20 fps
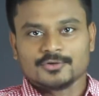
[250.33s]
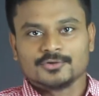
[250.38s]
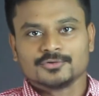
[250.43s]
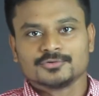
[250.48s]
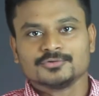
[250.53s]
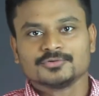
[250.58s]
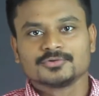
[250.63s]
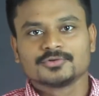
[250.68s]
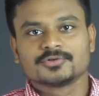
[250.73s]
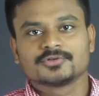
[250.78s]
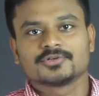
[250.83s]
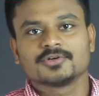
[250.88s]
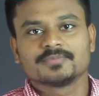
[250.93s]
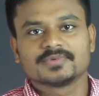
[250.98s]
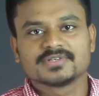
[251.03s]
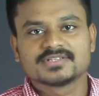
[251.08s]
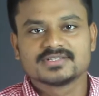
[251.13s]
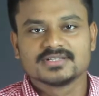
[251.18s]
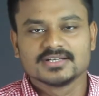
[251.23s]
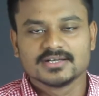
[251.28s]
নতুন কোনো
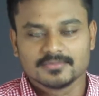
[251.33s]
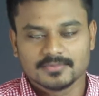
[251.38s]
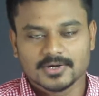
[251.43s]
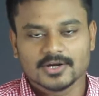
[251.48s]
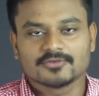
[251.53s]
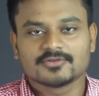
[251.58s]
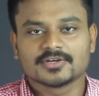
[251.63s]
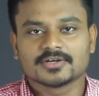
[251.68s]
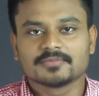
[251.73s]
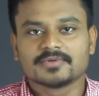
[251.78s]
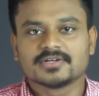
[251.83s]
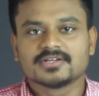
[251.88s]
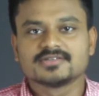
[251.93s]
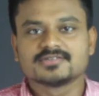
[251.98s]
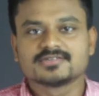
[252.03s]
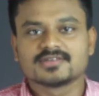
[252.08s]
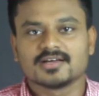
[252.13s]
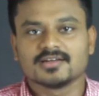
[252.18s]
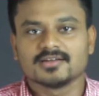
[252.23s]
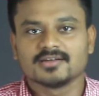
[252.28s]
টপিক্স নিয়ে ভালো থাকবেন
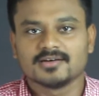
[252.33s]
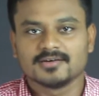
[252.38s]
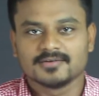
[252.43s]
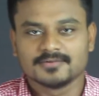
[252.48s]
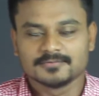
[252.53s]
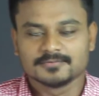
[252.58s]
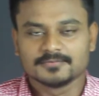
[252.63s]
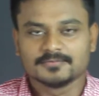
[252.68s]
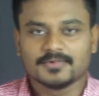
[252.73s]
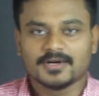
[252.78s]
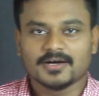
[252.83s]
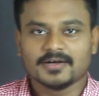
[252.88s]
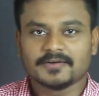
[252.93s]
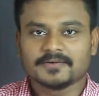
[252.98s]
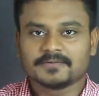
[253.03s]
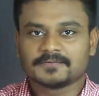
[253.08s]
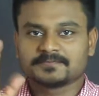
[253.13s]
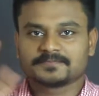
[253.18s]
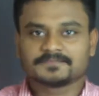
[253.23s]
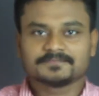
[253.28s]
ইনশাল্লাহ
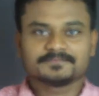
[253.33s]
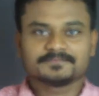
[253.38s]
বাই